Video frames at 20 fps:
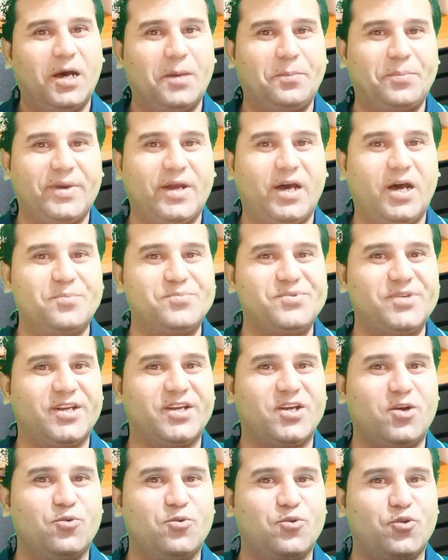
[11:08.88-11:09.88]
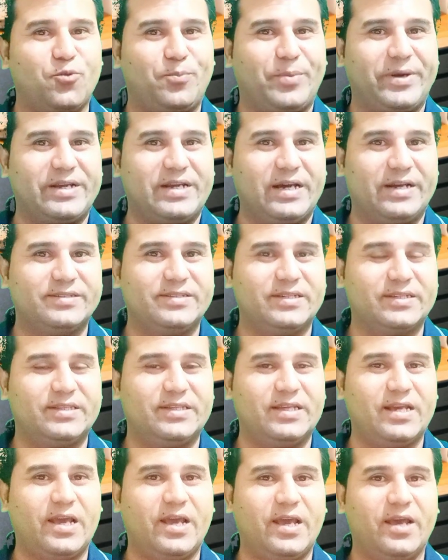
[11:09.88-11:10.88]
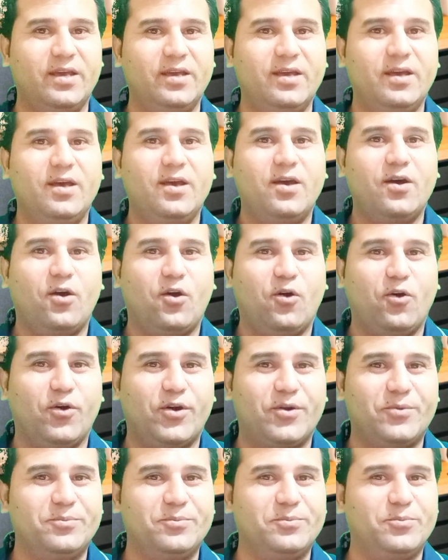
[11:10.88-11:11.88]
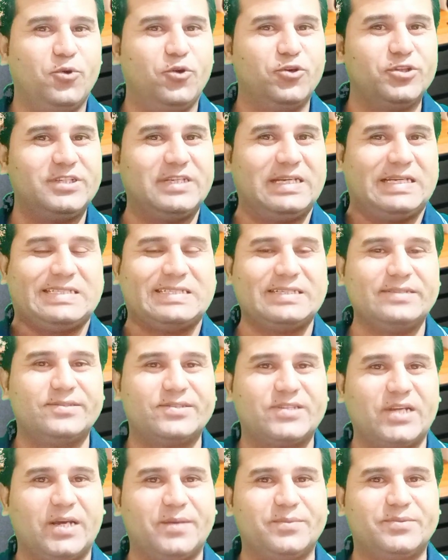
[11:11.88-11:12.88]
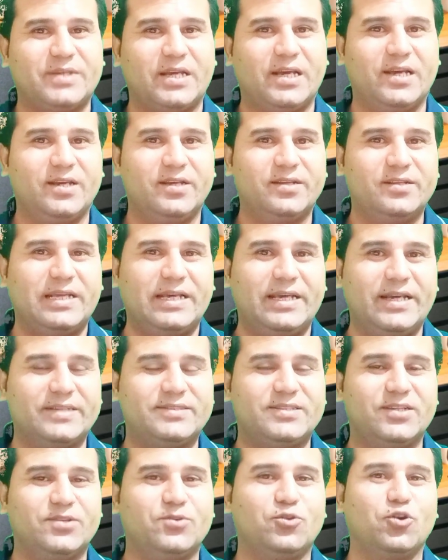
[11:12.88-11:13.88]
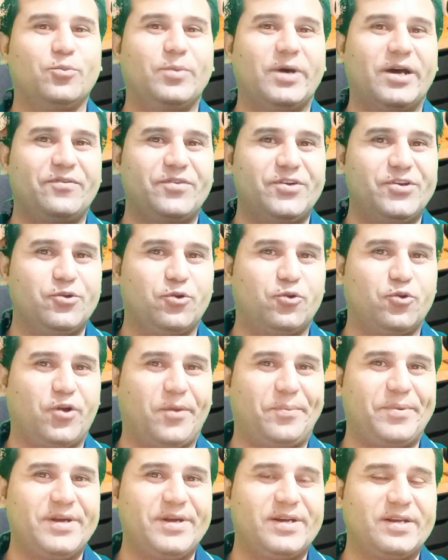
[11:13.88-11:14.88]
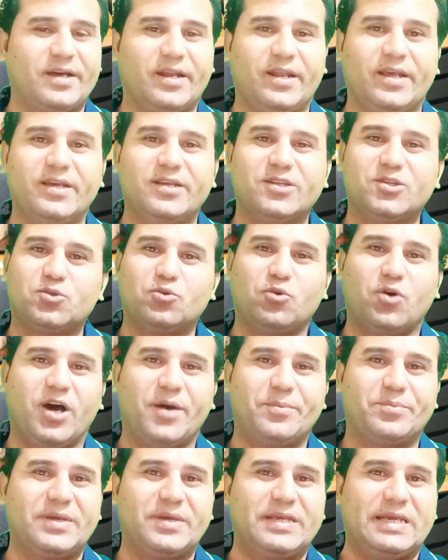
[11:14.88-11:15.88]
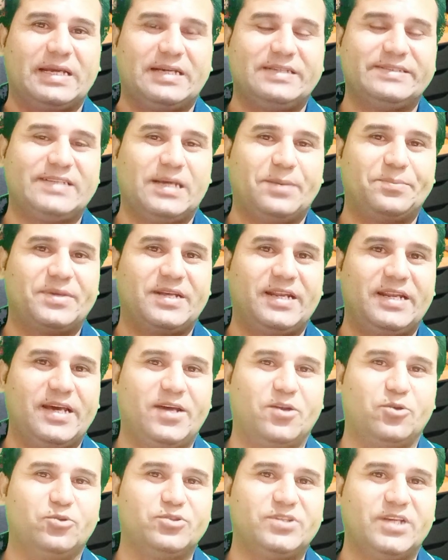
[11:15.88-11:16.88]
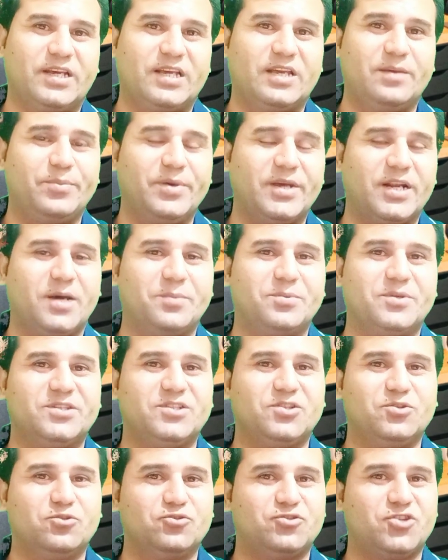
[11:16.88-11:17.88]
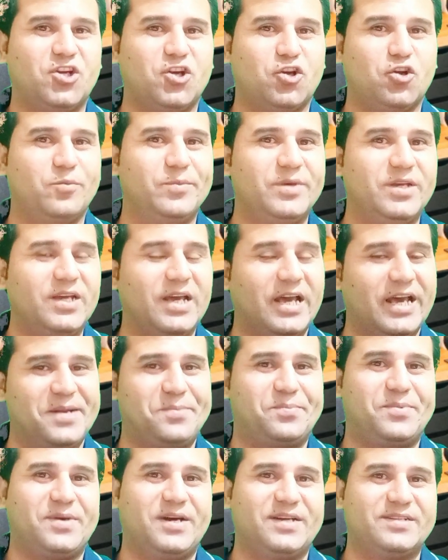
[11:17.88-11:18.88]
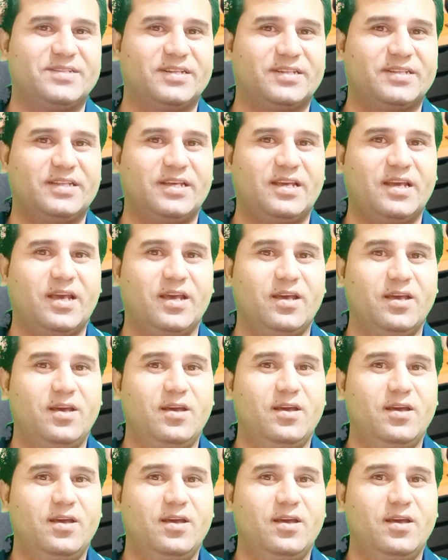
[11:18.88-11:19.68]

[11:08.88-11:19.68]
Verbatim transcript: अपना अब शेयर अकाउंट ओपन कर सकते हैं और बहुत ही ईजी स्टेप्स हैं एक से दो बार वीडियो को रिपीट करें तो आपके ये कंसेप्ट क्लियर हो जाएंगे फिर आप किसी दूसरे को भी हेल्प कर सकते हैं